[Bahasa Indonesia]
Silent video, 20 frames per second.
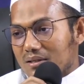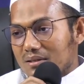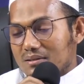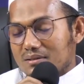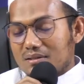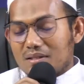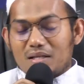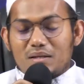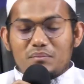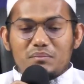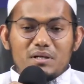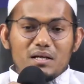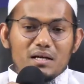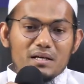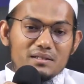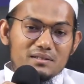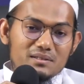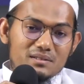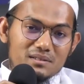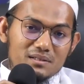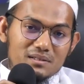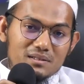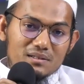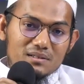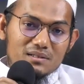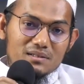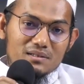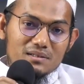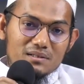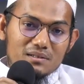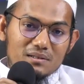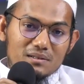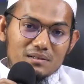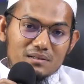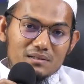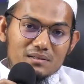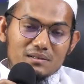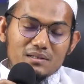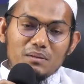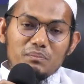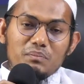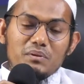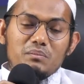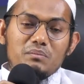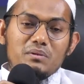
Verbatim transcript: sering menangis tetapi